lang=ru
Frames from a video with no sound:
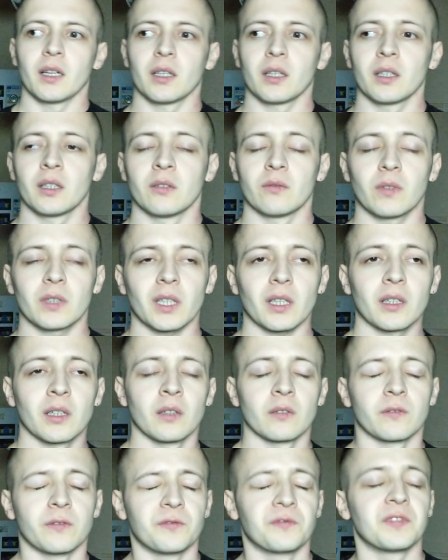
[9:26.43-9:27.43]
э, вот так
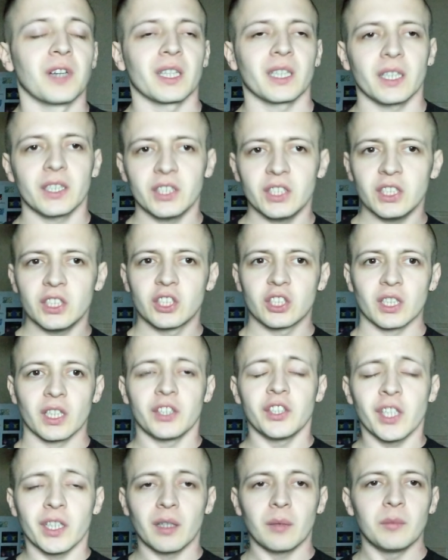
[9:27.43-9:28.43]
фанатично
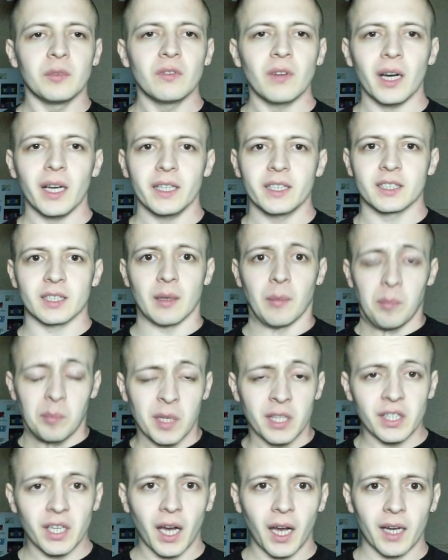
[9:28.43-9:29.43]
не добивается
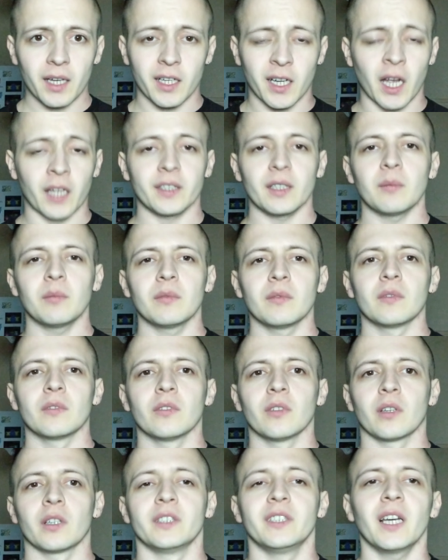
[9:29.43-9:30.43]
меня, хотя
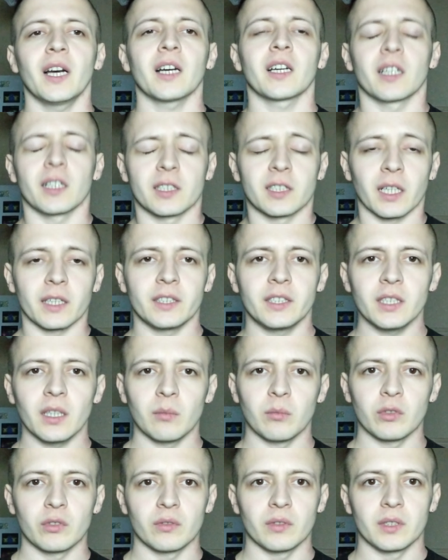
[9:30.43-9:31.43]
э, я
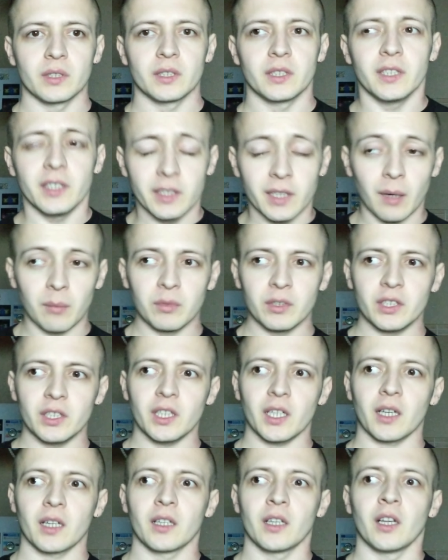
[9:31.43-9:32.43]
хотел бы, то есть я бы
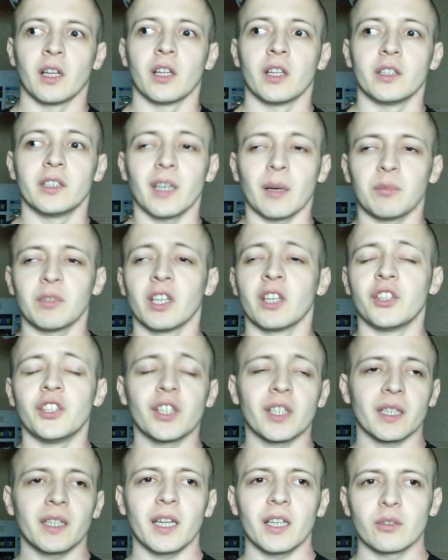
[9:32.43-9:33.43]
не я бы
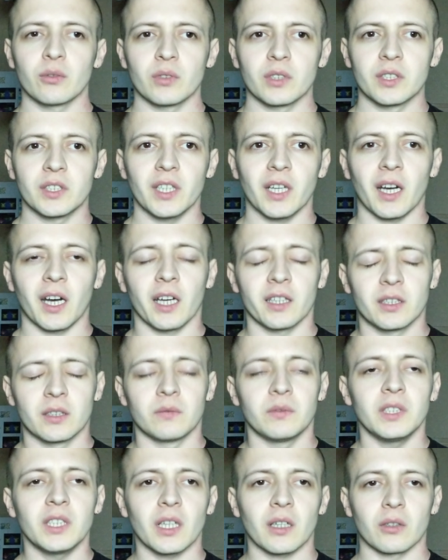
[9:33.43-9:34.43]
никогда, то есть не
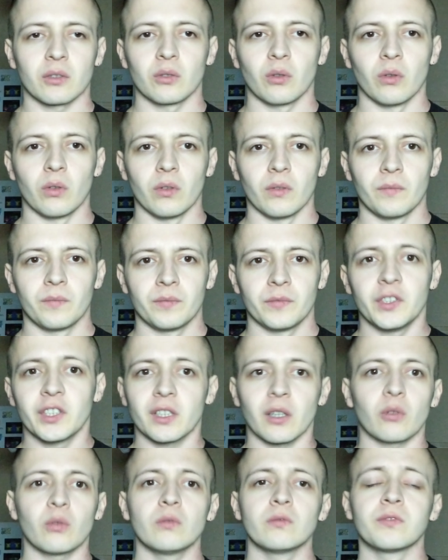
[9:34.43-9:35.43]
отвергнул
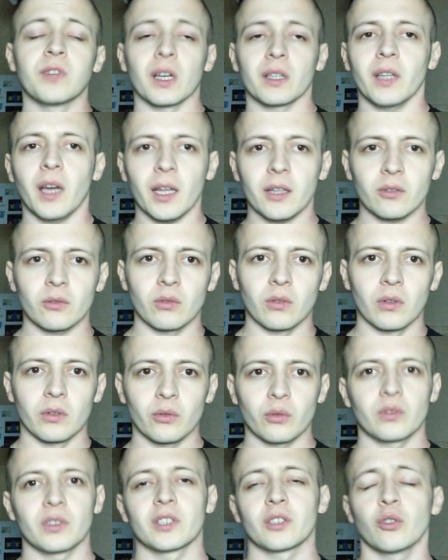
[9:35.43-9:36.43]
никакую фанатку,
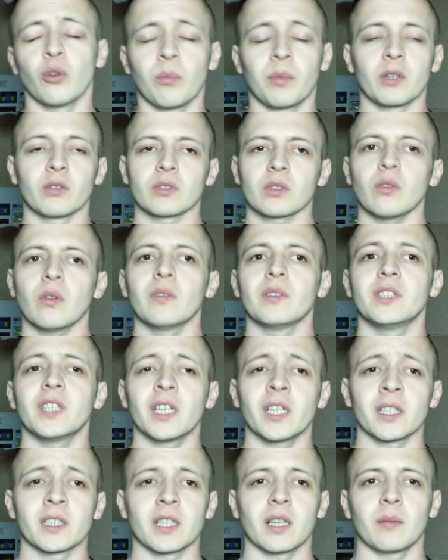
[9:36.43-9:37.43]
ну, то есть, ну, при условии,
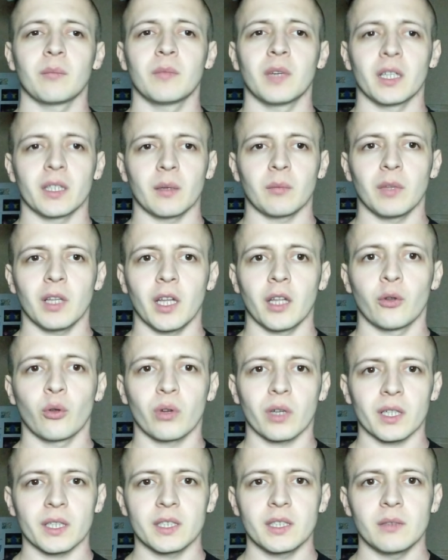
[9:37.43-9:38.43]
я, если бы она была, ну,
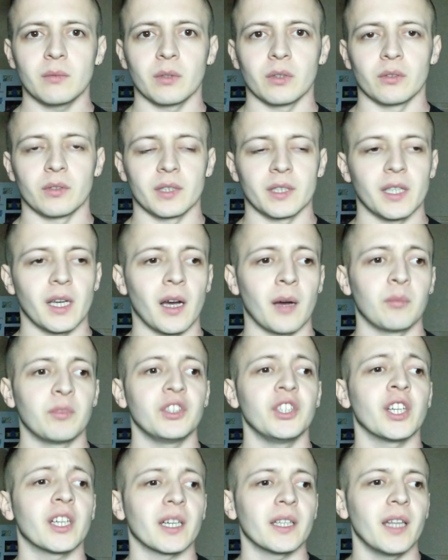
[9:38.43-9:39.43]
красивая, то есть я бы
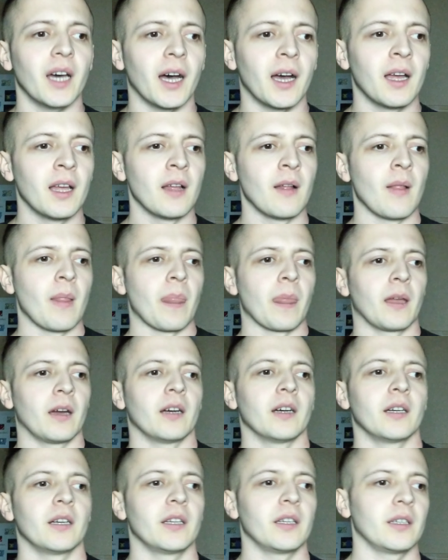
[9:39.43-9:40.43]
никогда,
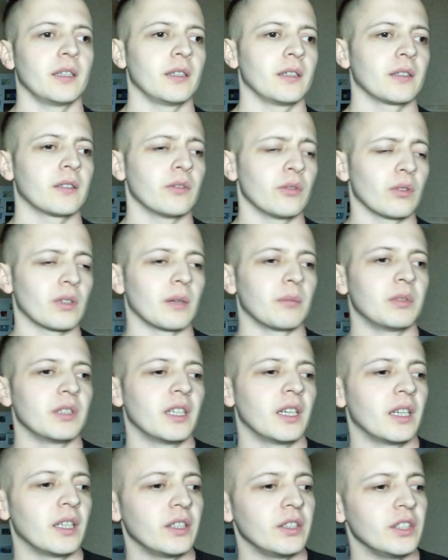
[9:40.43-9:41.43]
э, ну, как
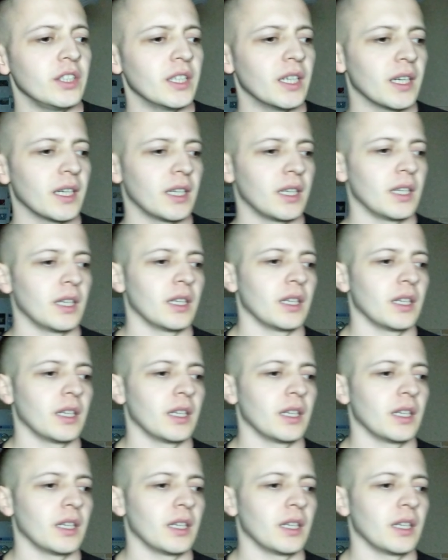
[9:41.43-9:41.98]
бы не